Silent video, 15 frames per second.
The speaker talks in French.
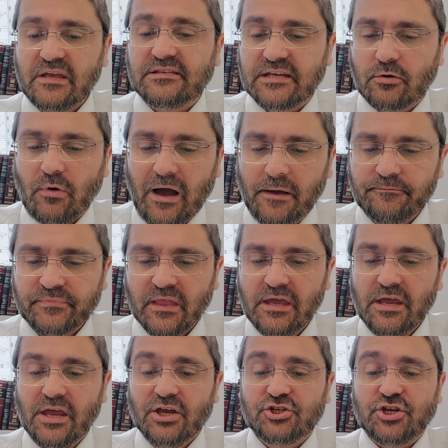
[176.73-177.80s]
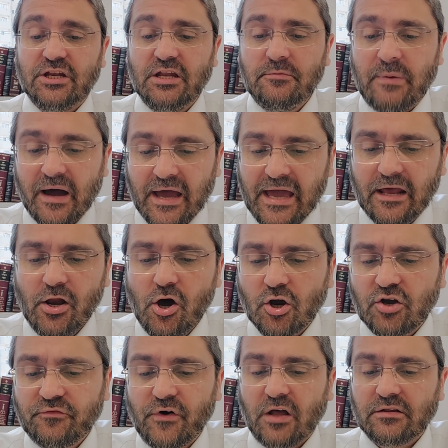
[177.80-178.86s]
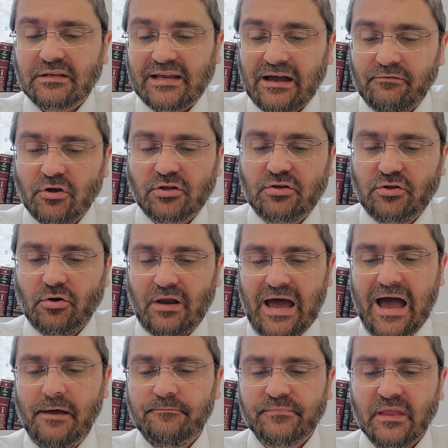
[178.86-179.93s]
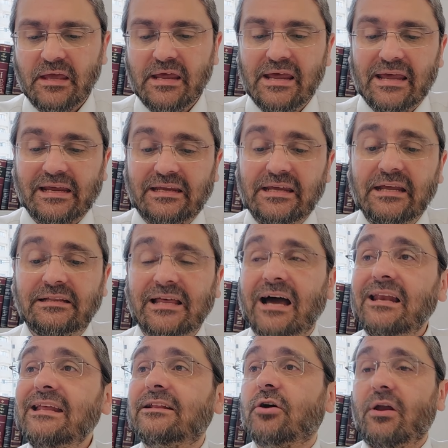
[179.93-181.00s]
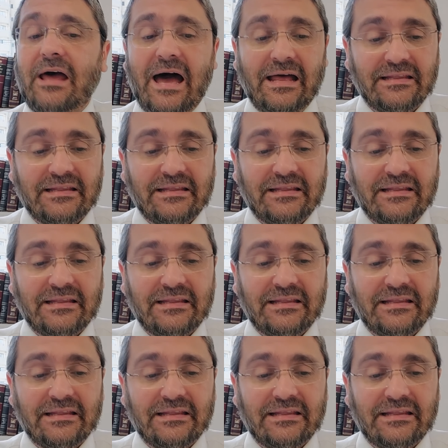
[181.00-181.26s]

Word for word: Et c'est quoi Shenit Barer Lo Kavod Gedola, qui Tarlit Kola